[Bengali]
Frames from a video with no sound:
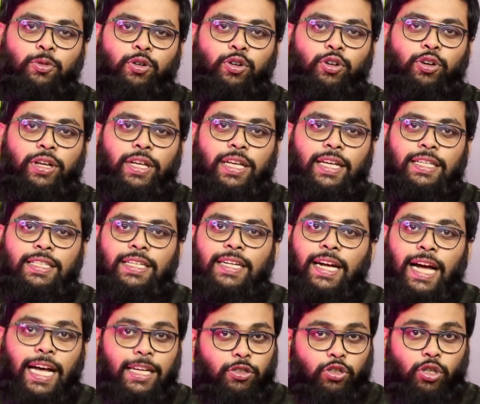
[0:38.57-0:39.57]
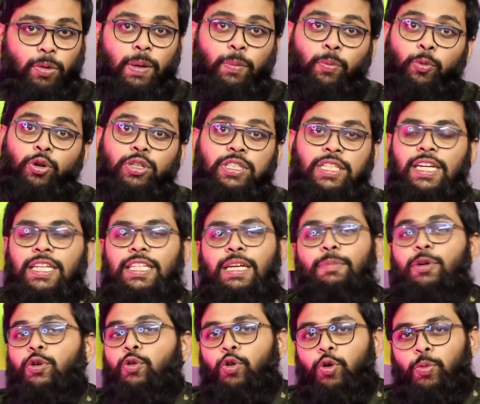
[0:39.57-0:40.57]
মনে হয় কি যে কাজ তো আমি বলছি না যে
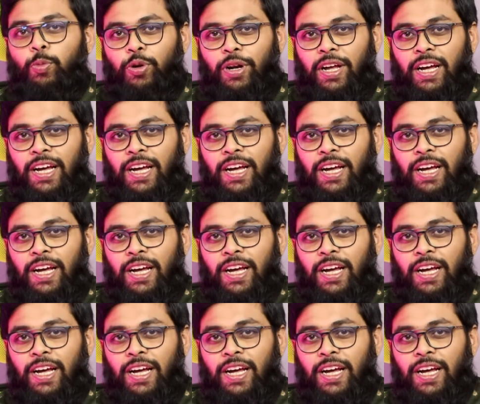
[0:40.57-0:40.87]
আমি করব